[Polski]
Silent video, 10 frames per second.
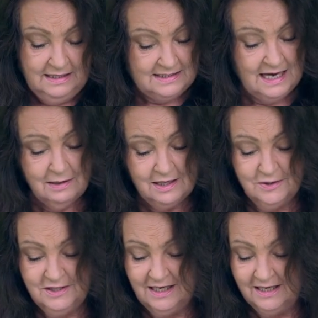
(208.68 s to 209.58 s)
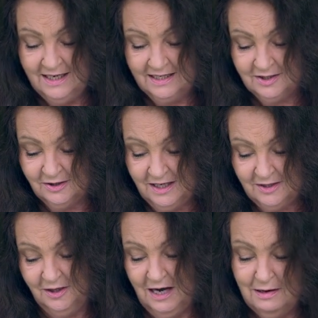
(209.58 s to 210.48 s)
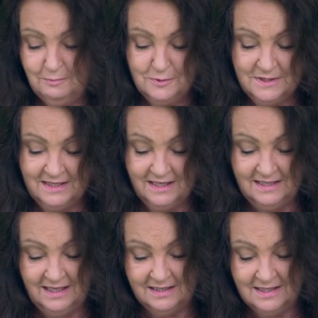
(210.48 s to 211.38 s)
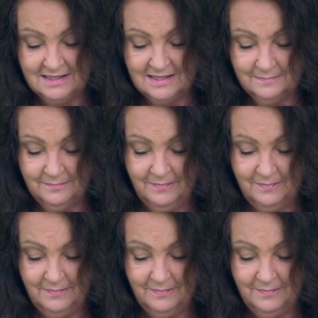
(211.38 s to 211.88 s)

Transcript: Cała rodzina elektrona kochała muzykę i taniec.